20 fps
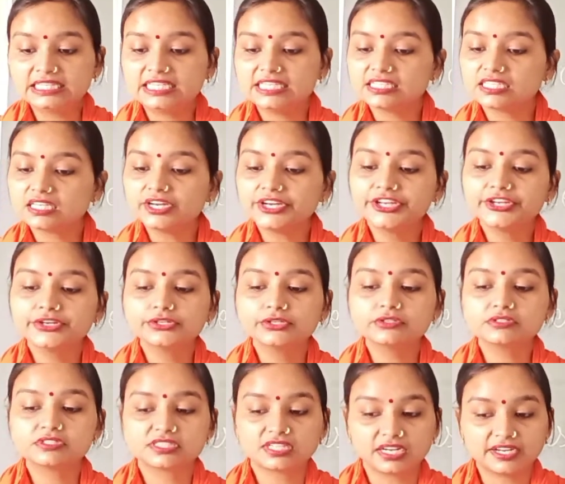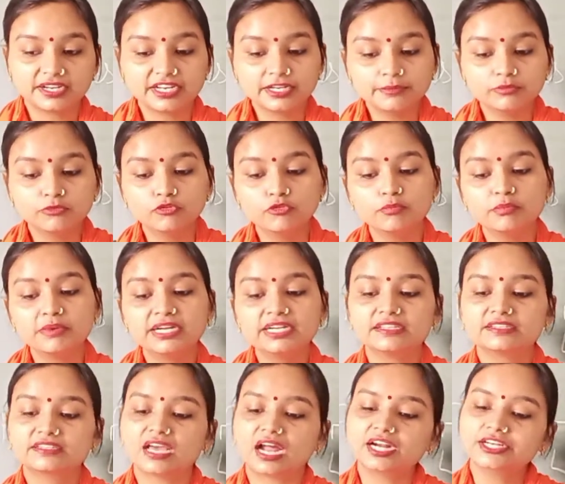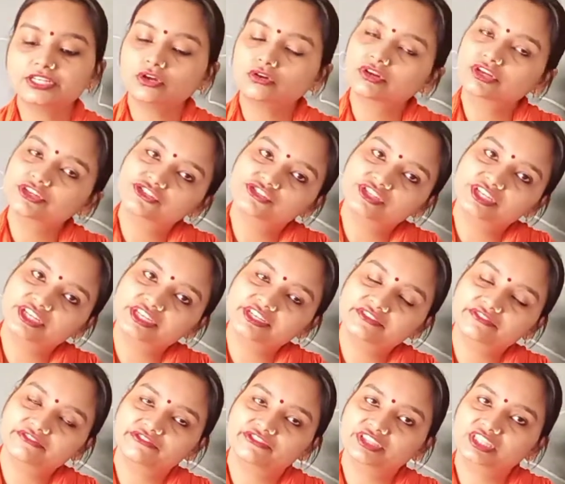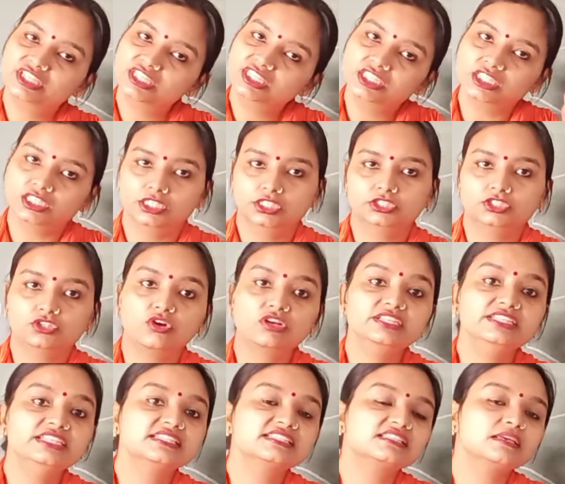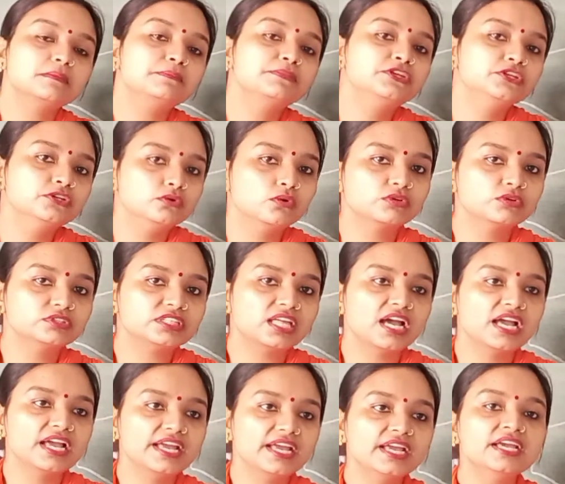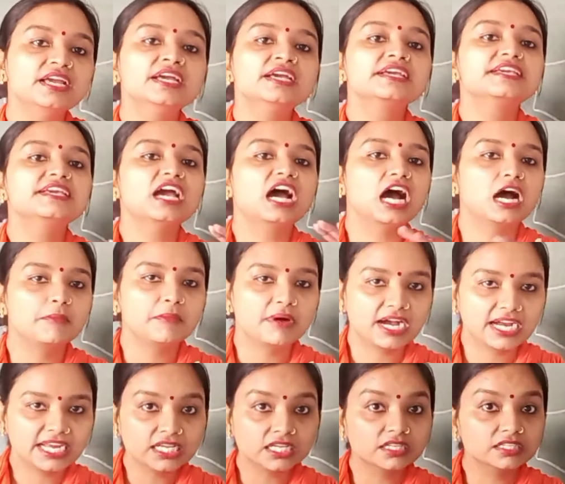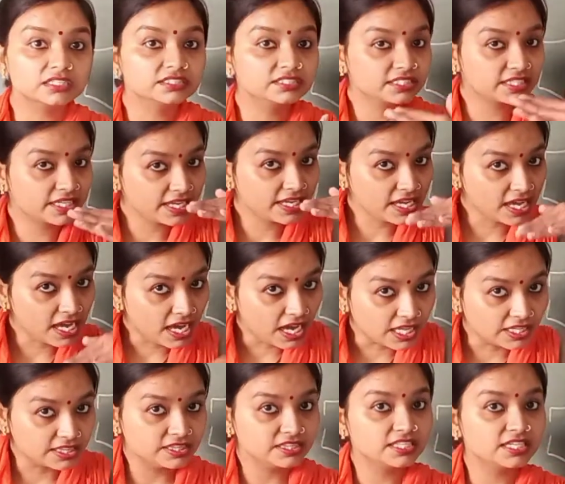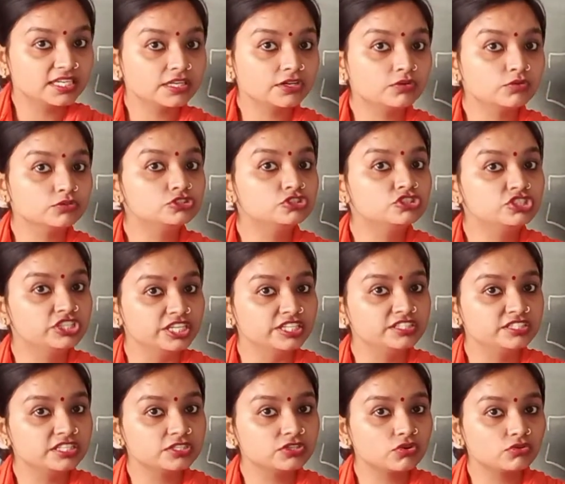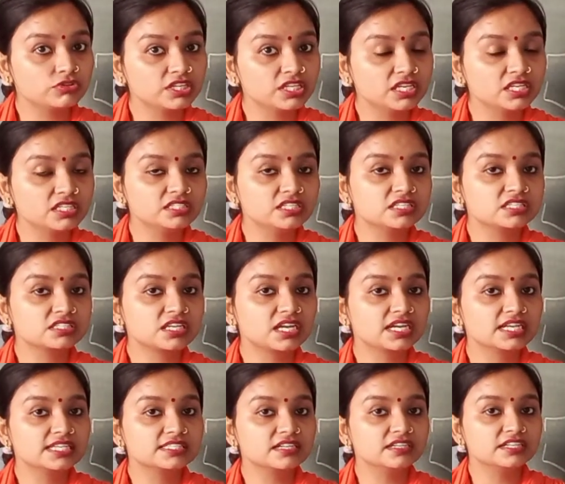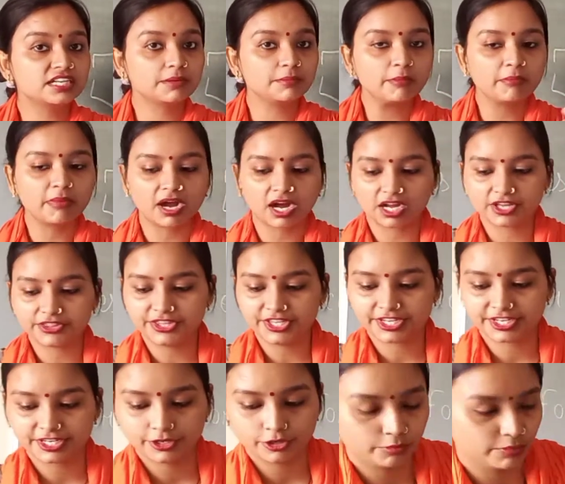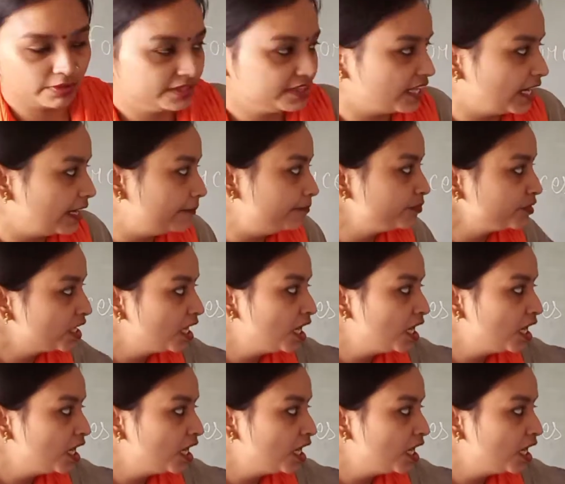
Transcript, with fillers: दीज आर ड्यू टू सडन मूवमेंट दैट ओरिजिनेट विद इन द अर्थ और ये सब क्यों होता है कि हमारे अर्थ के अंदर कुछ चेंजेस होते हैं जिसका रिजल्ट हमें बाहर देखने को मिलता है